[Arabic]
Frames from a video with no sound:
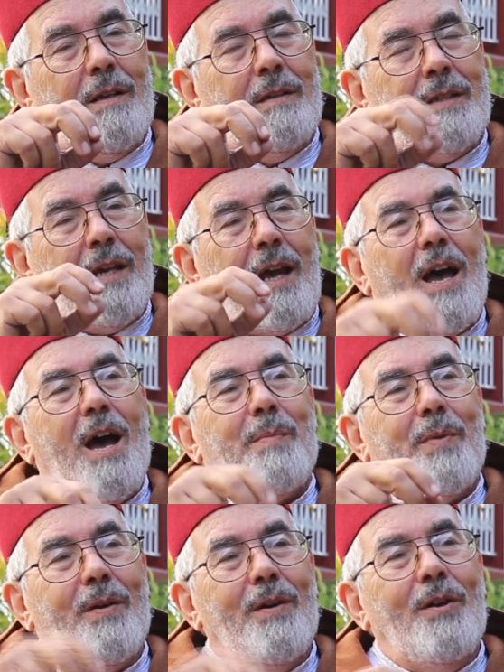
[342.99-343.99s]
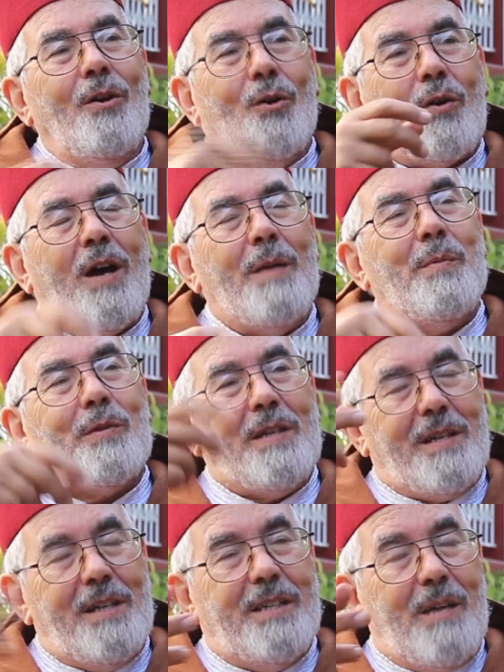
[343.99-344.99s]
انتخاب حكام
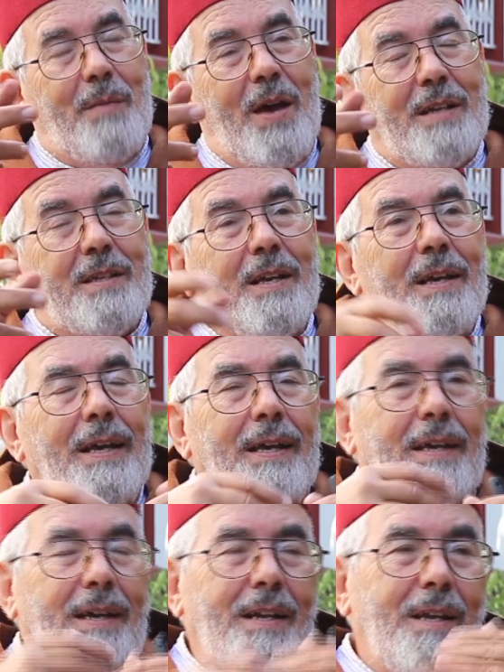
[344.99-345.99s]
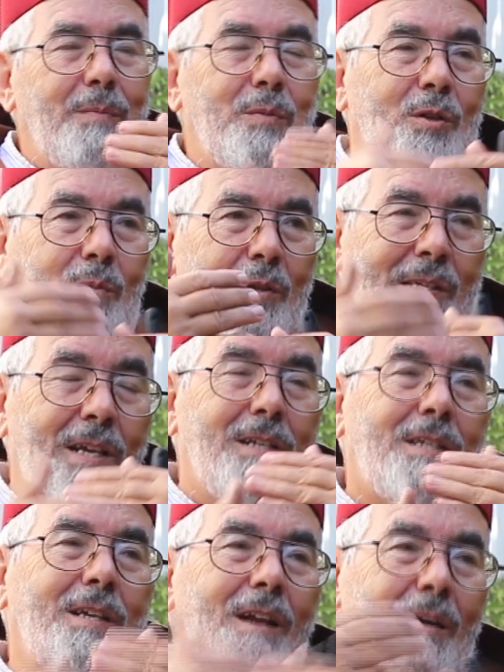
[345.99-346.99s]
تلك الجماعات يعني
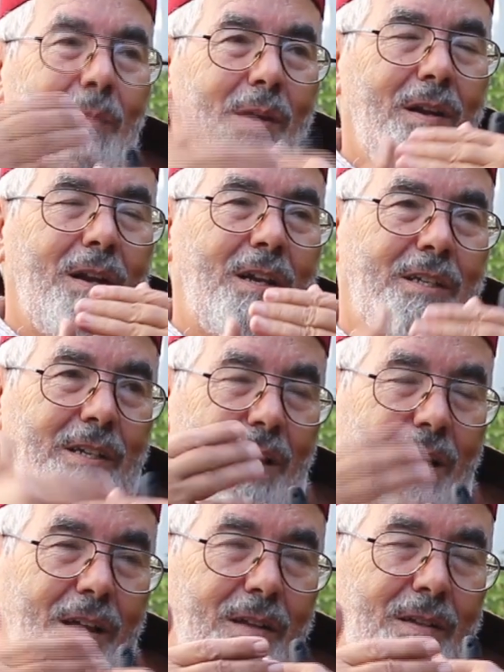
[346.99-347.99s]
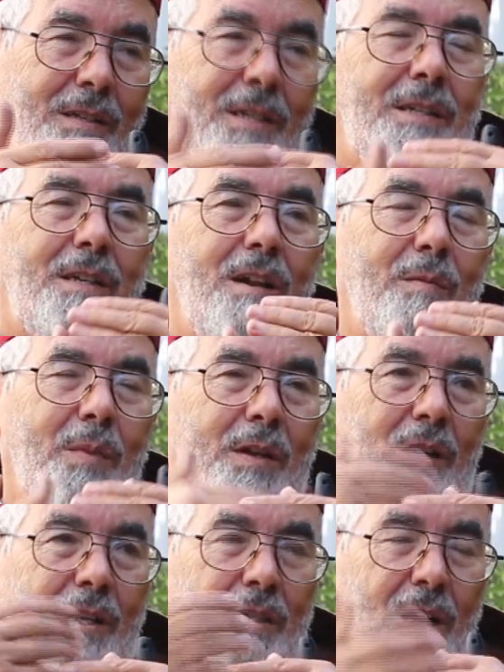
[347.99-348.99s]
سلسله من الاشياء سلسله من
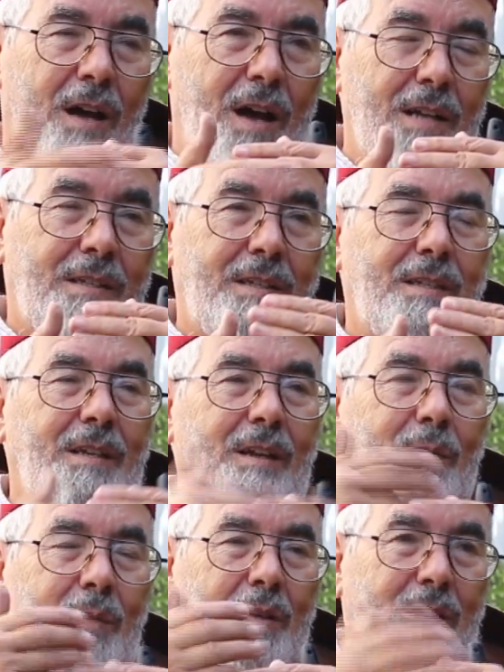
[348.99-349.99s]
الاجراءات سلسله من